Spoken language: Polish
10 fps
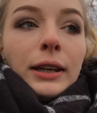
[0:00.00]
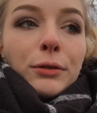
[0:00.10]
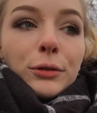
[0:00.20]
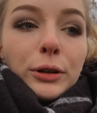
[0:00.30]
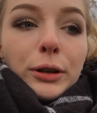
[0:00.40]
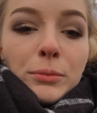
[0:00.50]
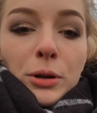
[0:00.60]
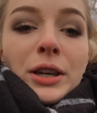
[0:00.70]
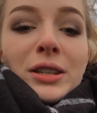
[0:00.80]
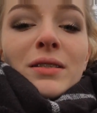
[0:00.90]
i w którym
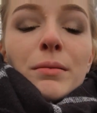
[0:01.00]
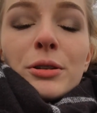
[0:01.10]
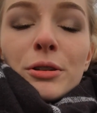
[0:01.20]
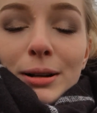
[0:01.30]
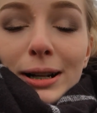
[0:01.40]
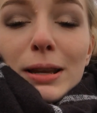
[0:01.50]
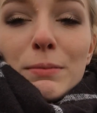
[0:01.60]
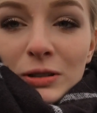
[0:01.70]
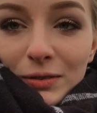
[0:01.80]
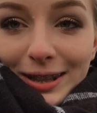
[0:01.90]
mogę się z Wami normalnie
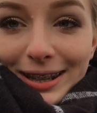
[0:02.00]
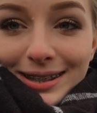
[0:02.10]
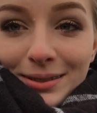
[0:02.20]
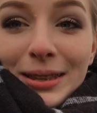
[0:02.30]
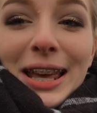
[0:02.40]
przywitać.